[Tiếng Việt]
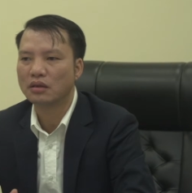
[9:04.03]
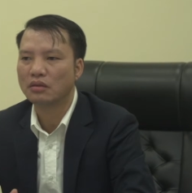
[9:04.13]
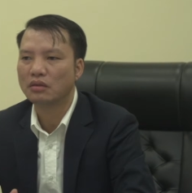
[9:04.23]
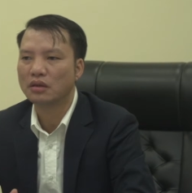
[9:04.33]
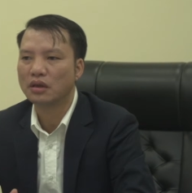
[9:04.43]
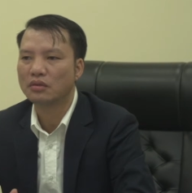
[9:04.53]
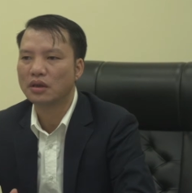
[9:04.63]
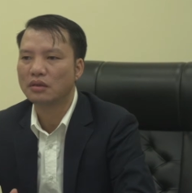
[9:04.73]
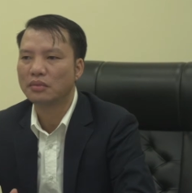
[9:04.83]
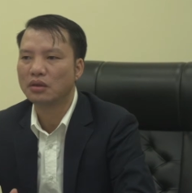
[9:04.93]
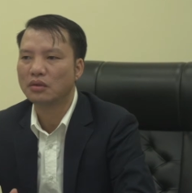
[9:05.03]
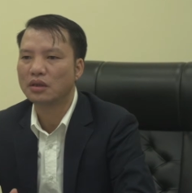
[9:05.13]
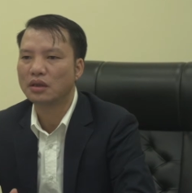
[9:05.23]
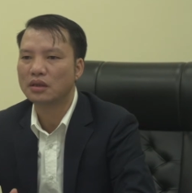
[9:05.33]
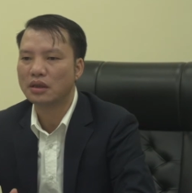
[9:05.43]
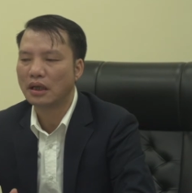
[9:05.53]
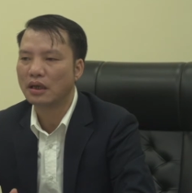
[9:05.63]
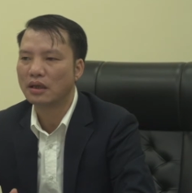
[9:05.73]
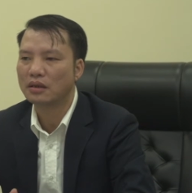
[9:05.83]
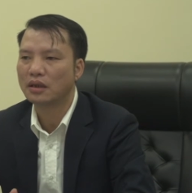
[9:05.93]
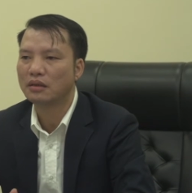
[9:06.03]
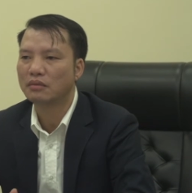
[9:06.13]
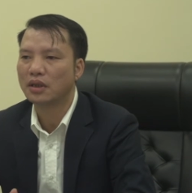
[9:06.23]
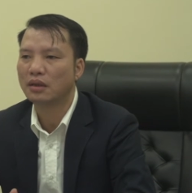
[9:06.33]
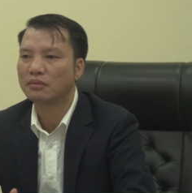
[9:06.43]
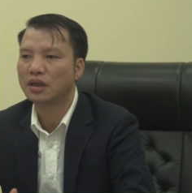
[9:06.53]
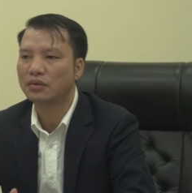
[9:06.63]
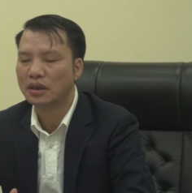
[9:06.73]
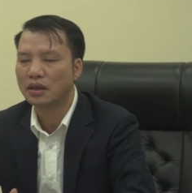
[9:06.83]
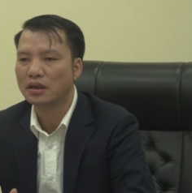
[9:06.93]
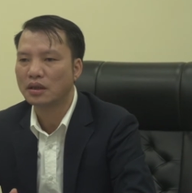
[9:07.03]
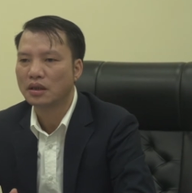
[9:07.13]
số tiêu chí bình quân trên xã là trên mười lăm tiêu chí